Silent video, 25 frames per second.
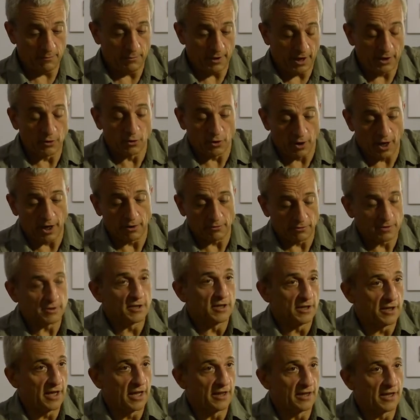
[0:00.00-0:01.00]
invierno, claro, se
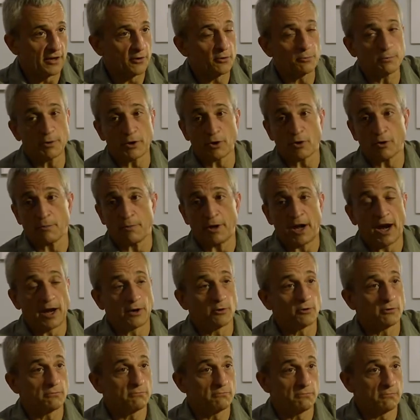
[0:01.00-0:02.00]
entiende, ¿no? Pero en
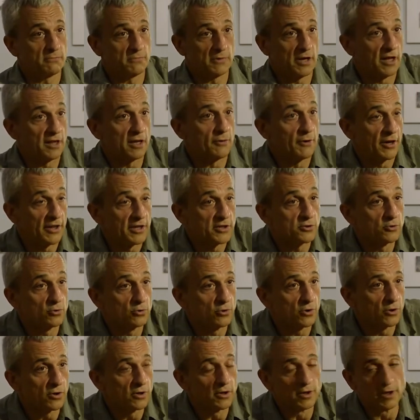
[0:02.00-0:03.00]
verano nadie va
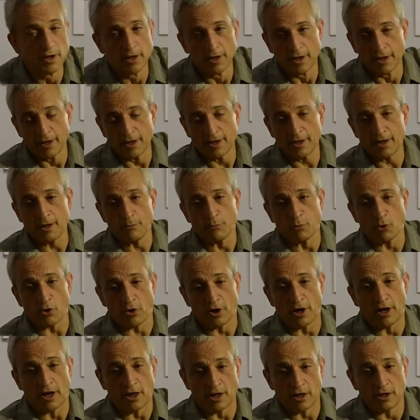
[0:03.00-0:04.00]
desnudo. ¿Y por
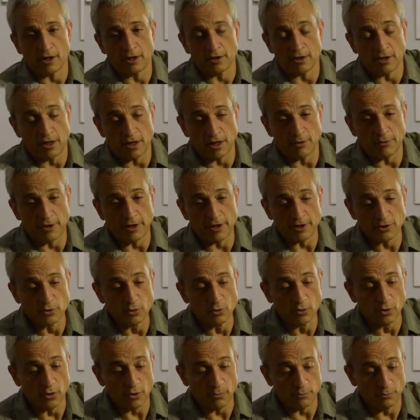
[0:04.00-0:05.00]
qué nadie, nadie va
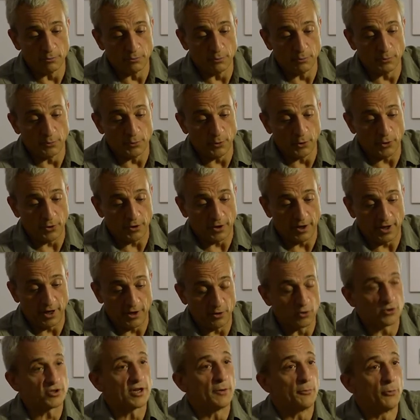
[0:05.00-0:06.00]
desnudo? Porque
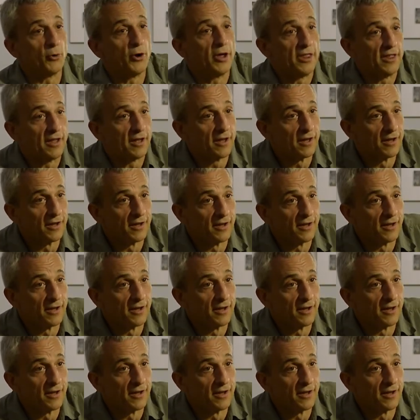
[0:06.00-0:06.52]
no se puede,